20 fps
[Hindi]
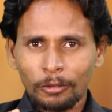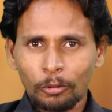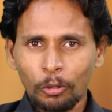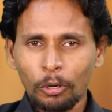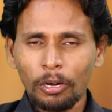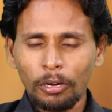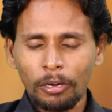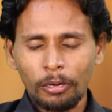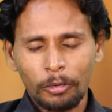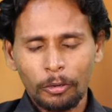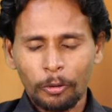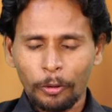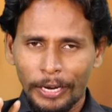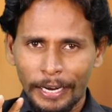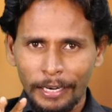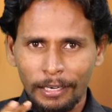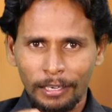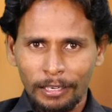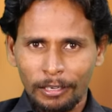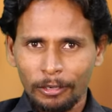तो
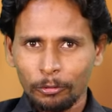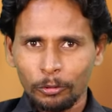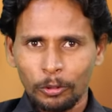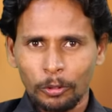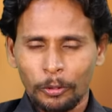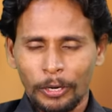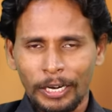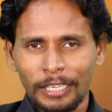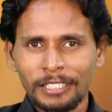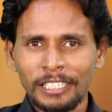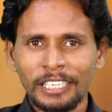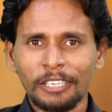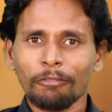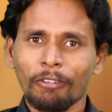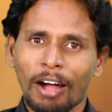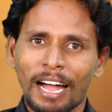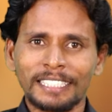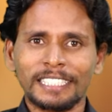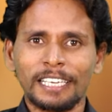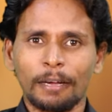एक वो रचनी
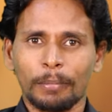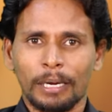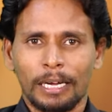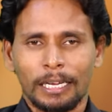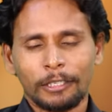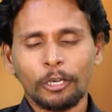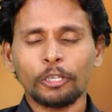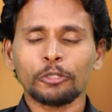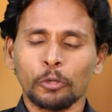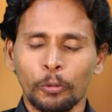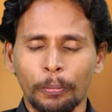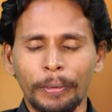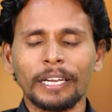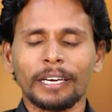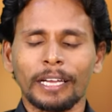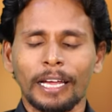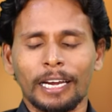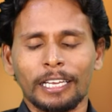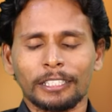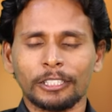वांसा मा तो झुबड़ी
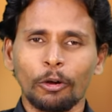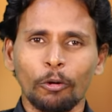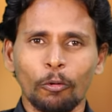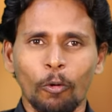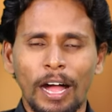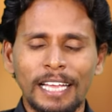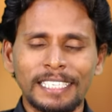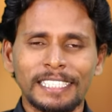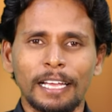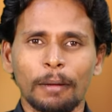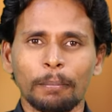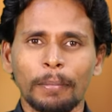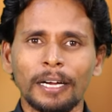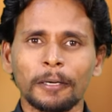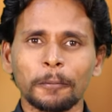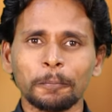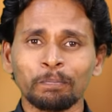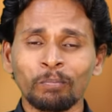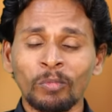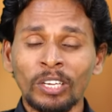घर रच वांसा मा
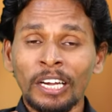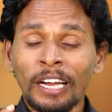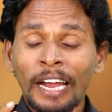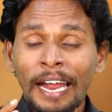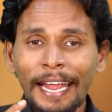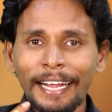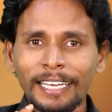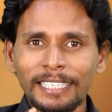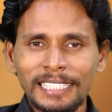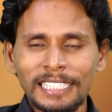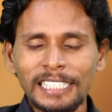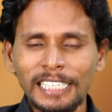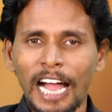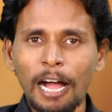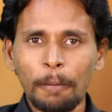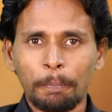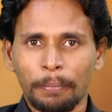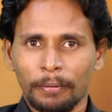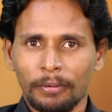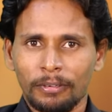एक
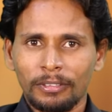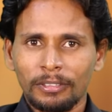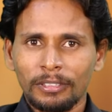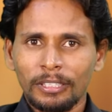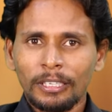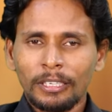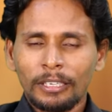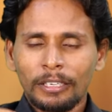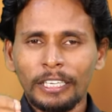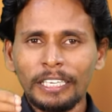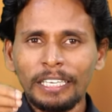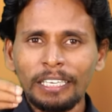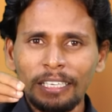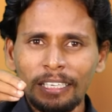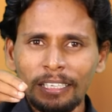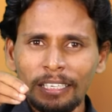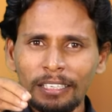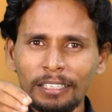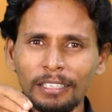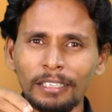सांप
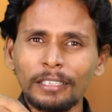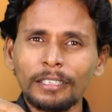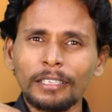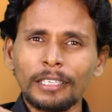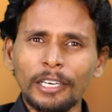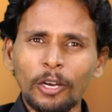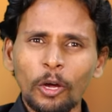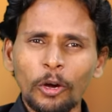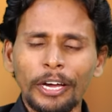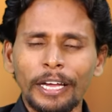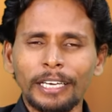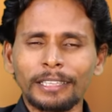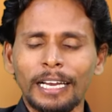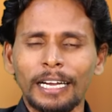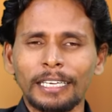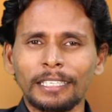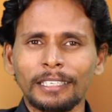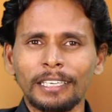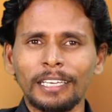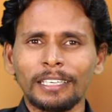ढिलो
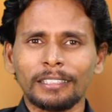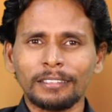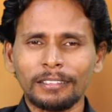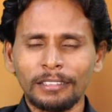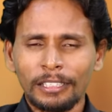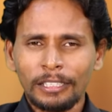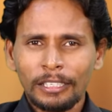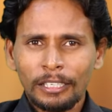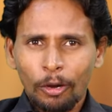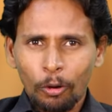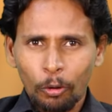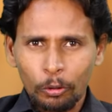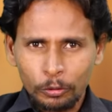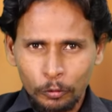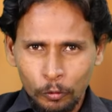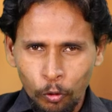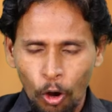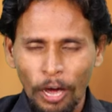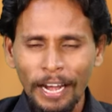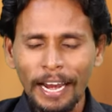करता नन ओ
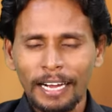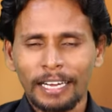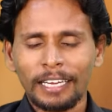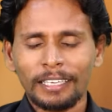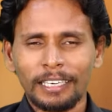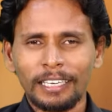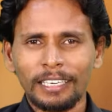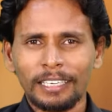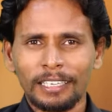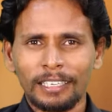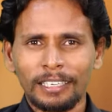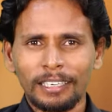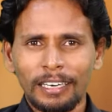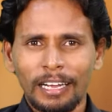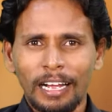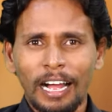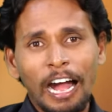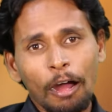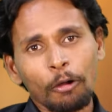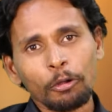छोरा का न
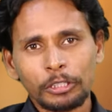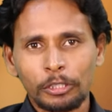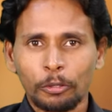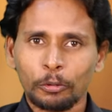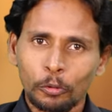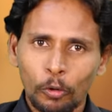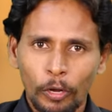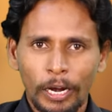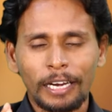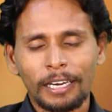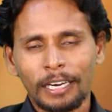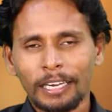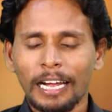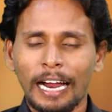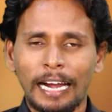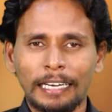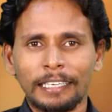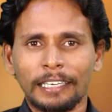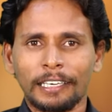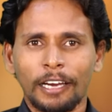आओ चो छोरा न
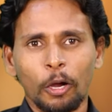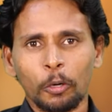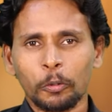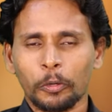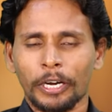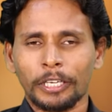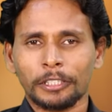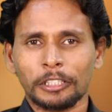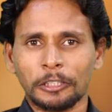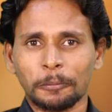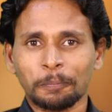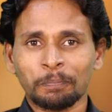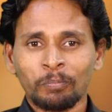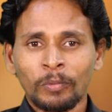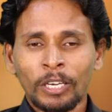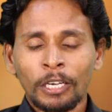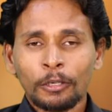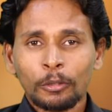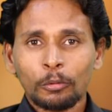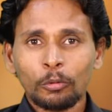काटे ना उगर चो
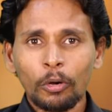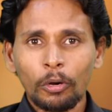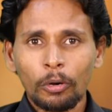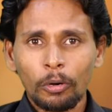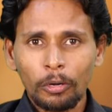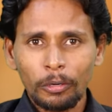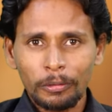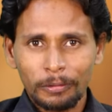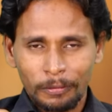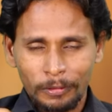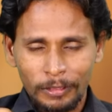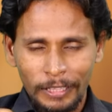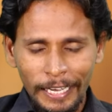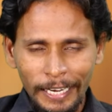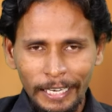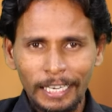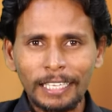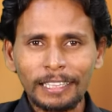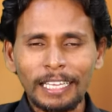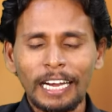तो
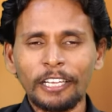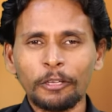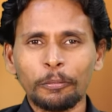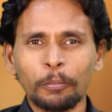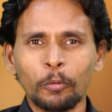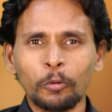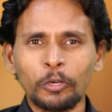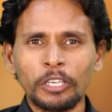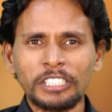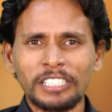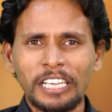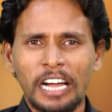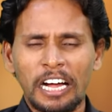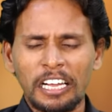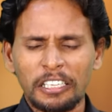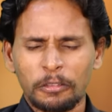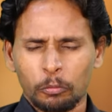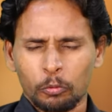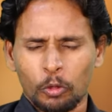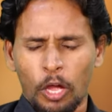देख लेता मुंगी सा
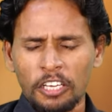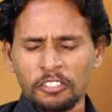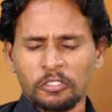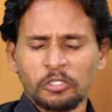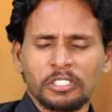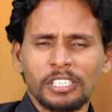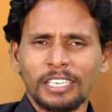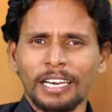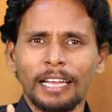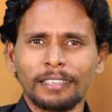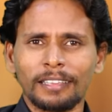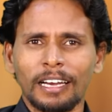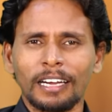धस ना